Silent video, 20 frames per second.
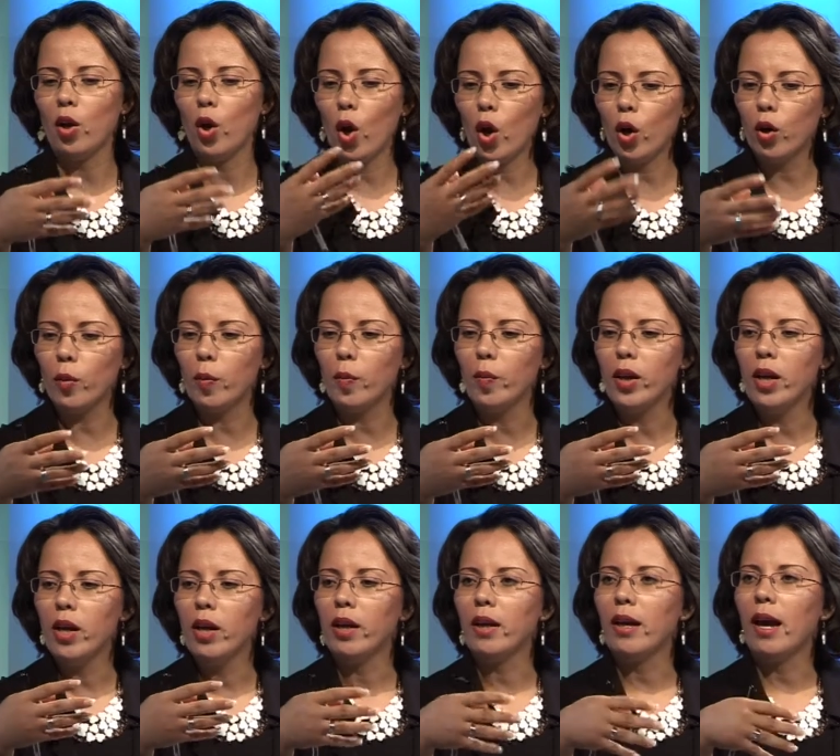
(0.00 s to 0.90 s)
العقم
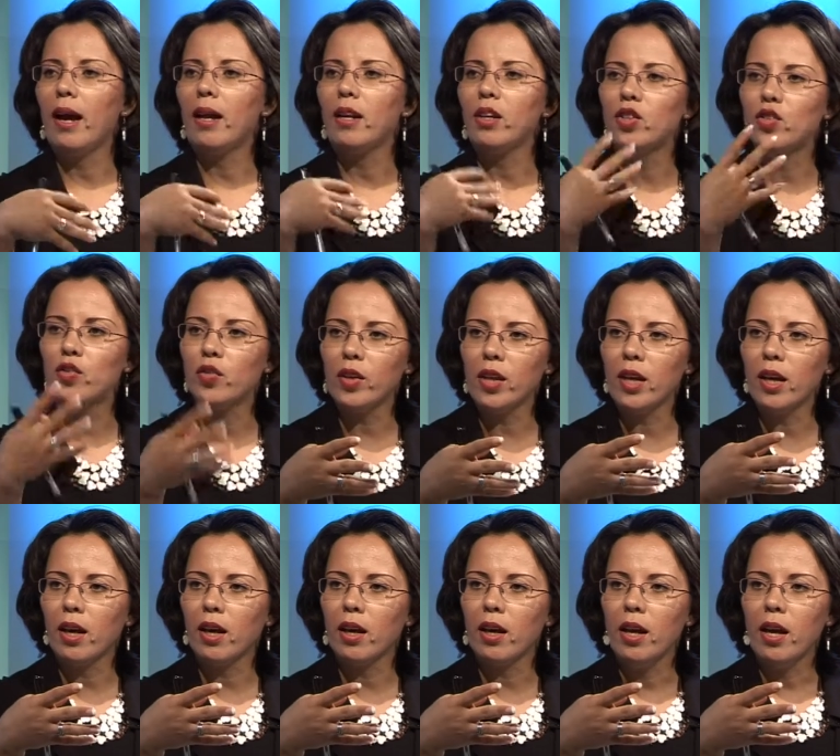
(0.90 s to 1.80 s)
يعالج
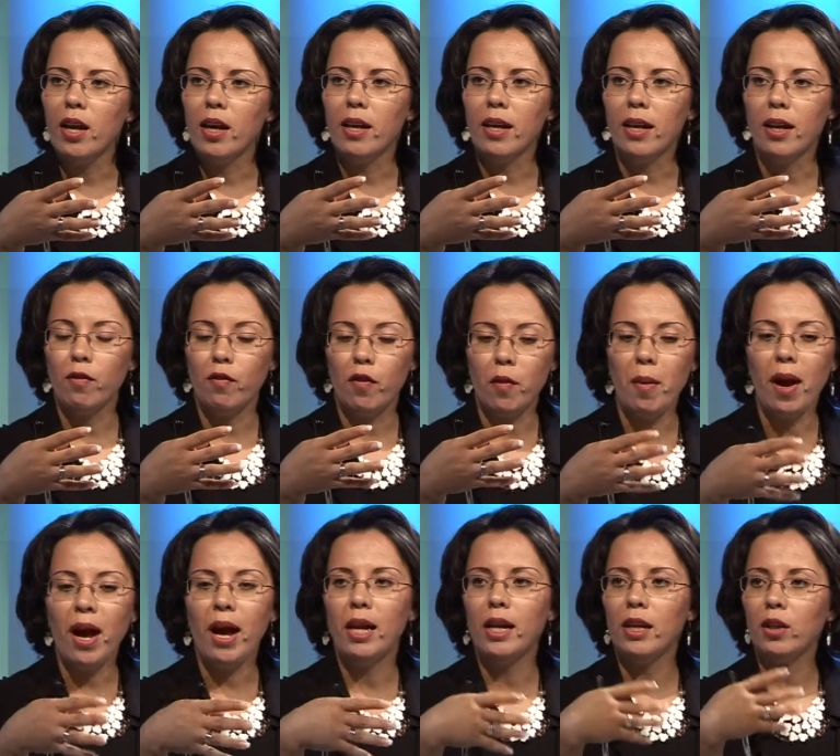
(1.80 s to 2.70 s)
فيها لكن فما
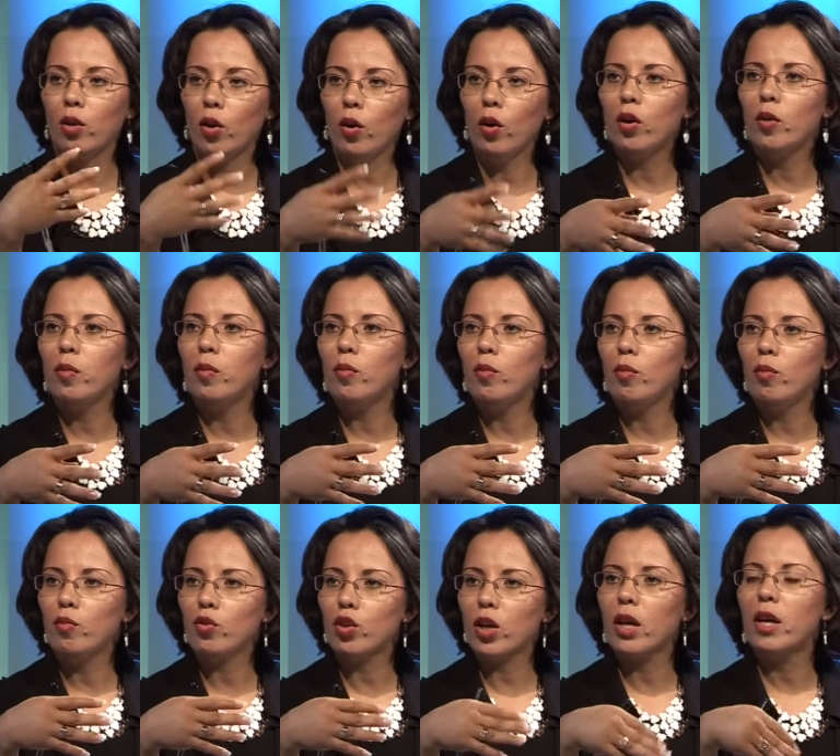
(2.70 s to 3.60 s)
حالات عقم
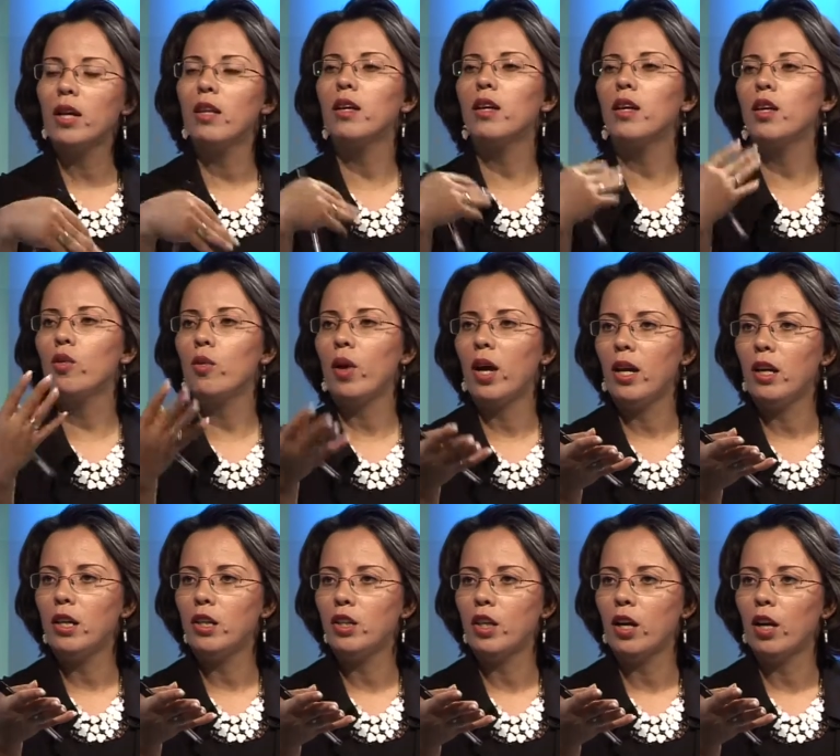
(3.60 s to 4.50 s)
مش قادر انه
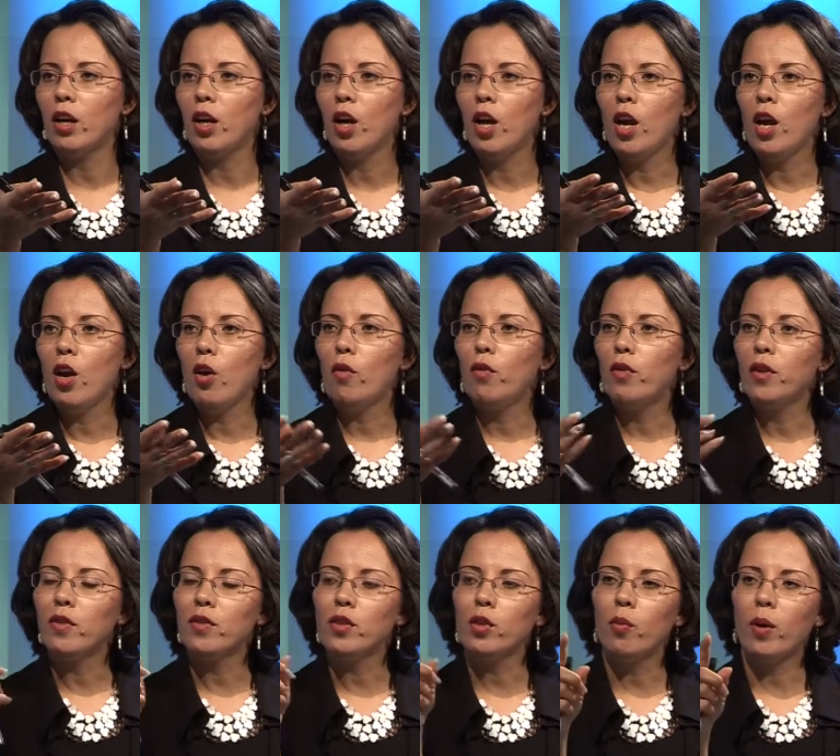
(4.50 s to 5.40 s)
يعالجها وفي
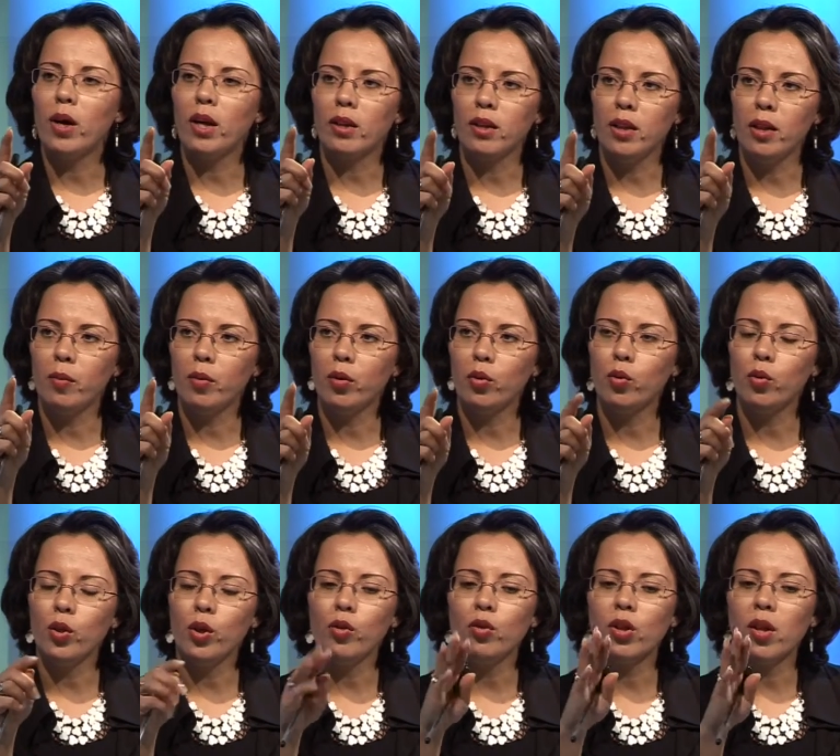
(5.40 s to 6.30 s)
نفس الوقت نحب
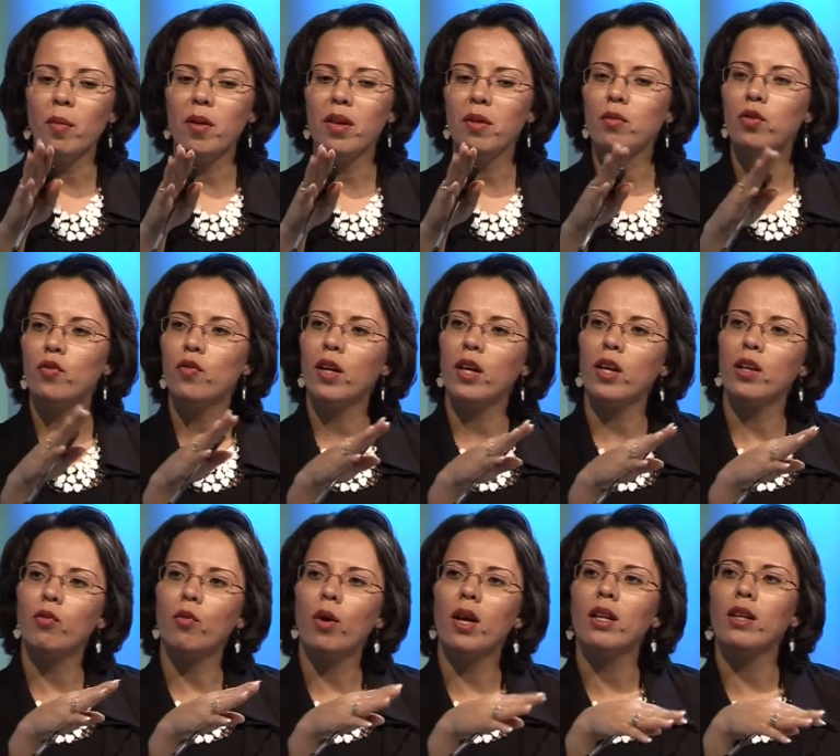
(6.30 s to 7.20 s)
نقول انه التبني مش
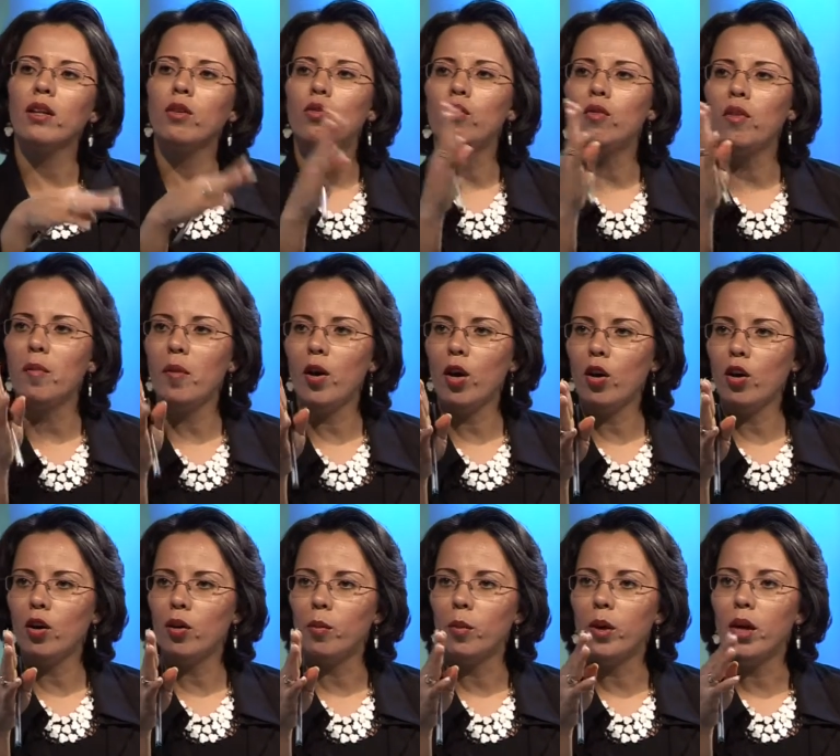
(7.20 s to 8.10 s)
فقط وقت اللي يكون فما
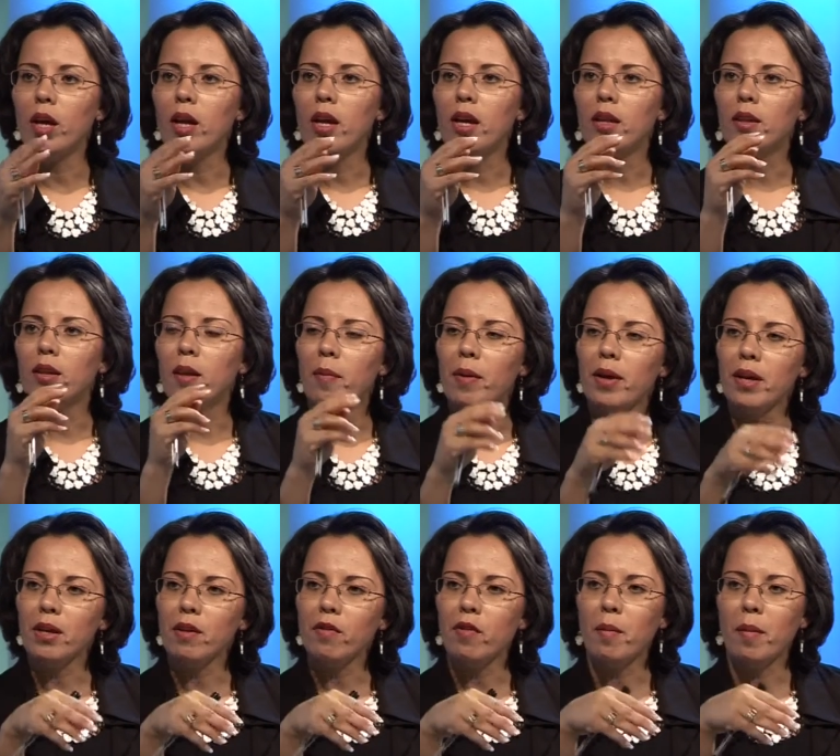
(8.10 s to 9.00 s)
عقم
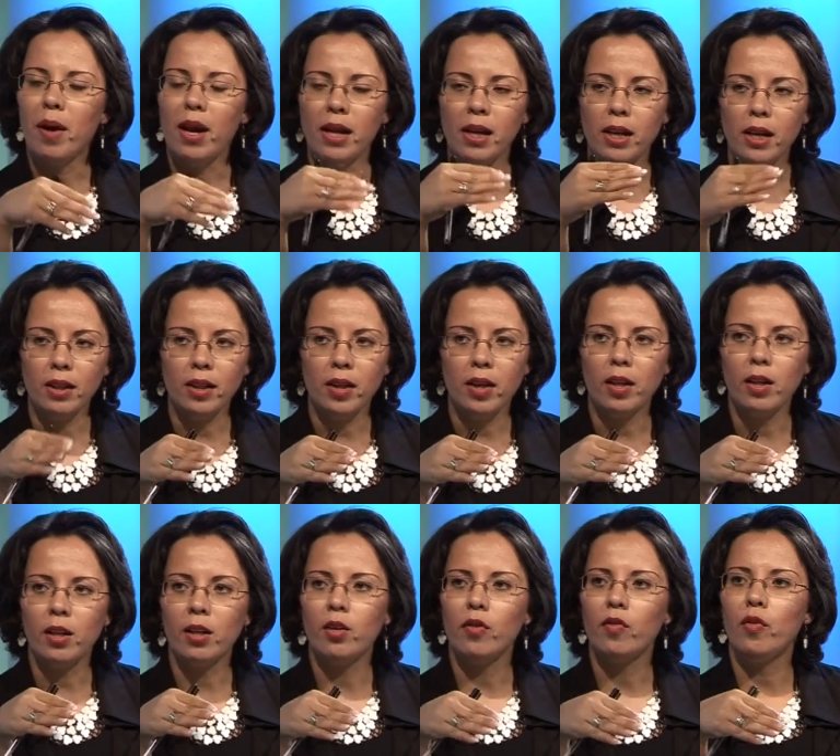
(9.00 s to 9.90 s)
التبني فما عائلات انا
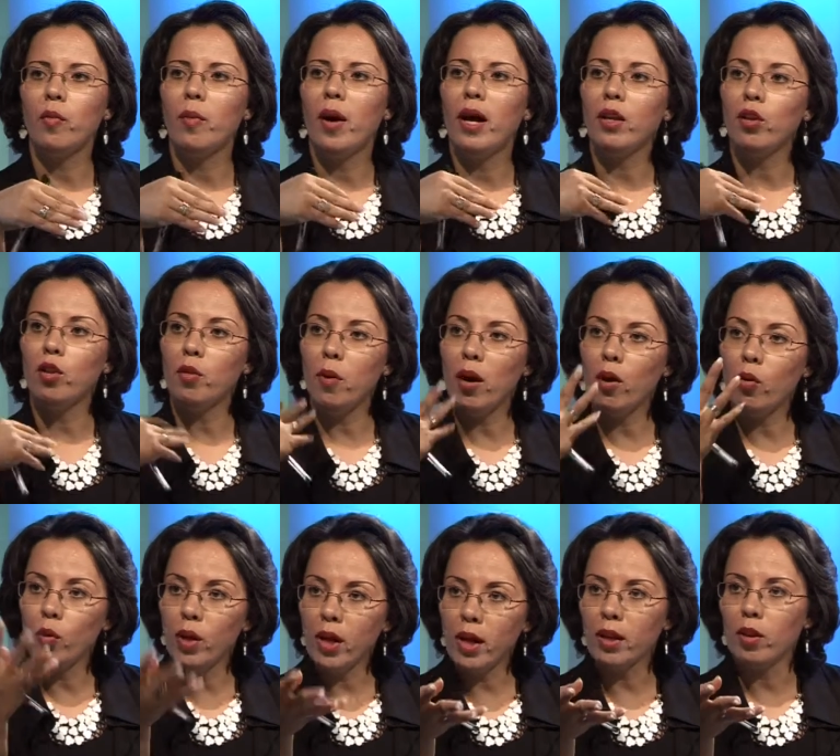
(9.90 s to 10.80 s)
نعرفهم عندهم
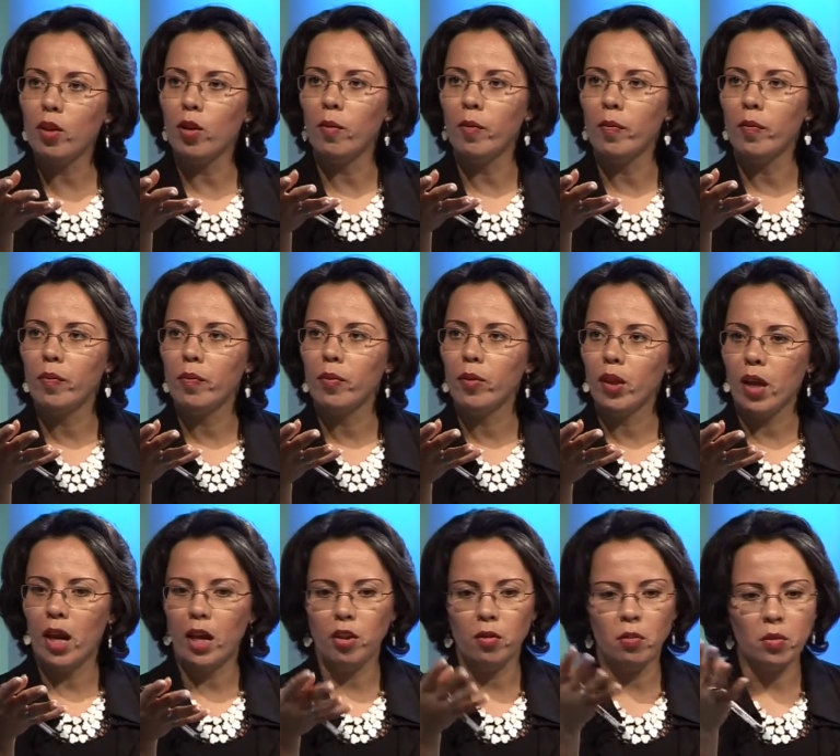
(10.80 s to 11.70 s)
اولادهم
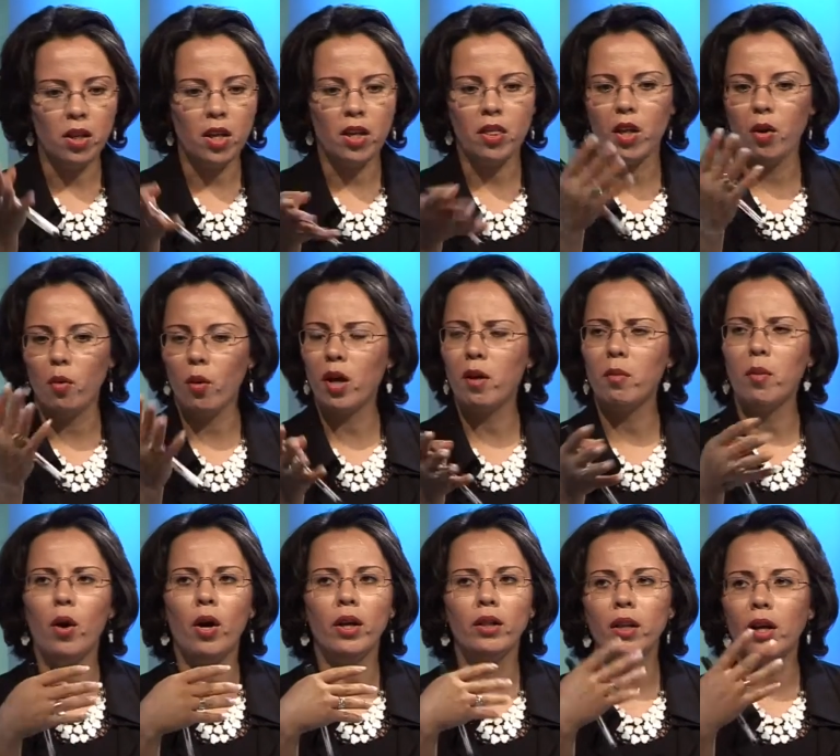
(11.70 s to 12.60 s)
عندهم ثلاثة وأربعة
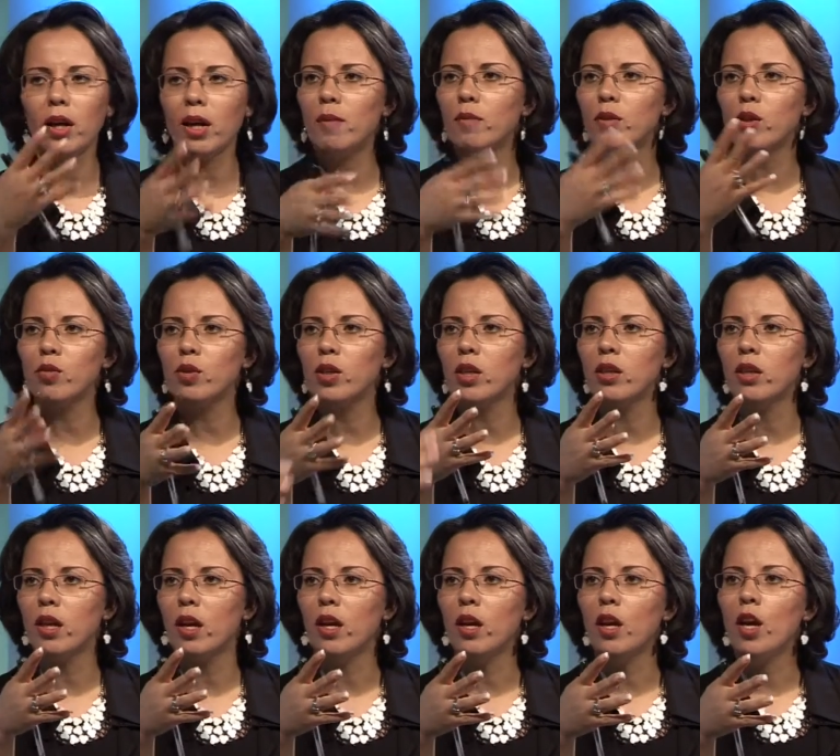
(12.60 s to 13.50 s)
وحتى خمسة
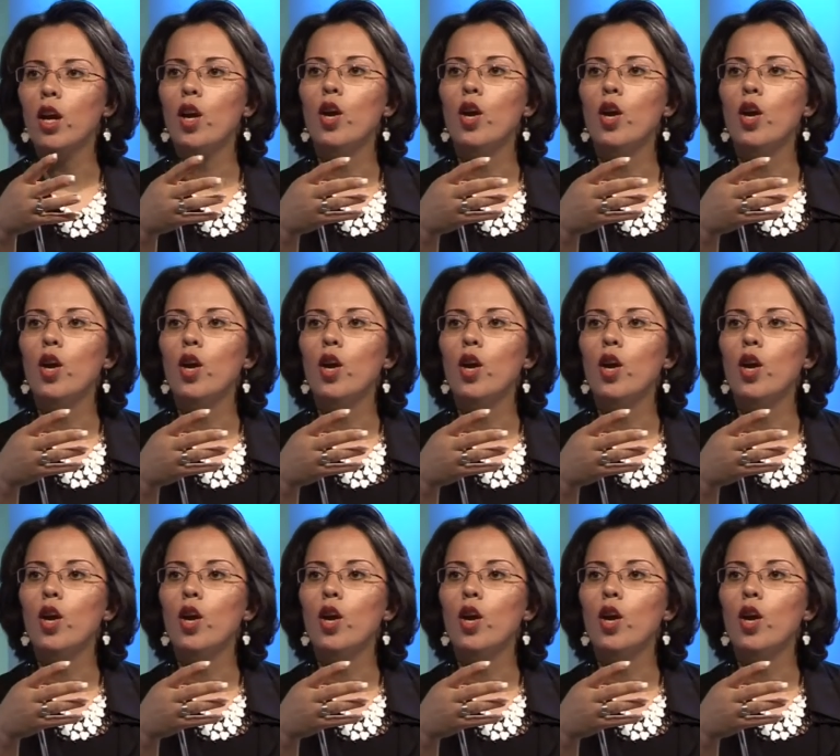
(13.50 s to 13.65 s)
وستة ويزيدوا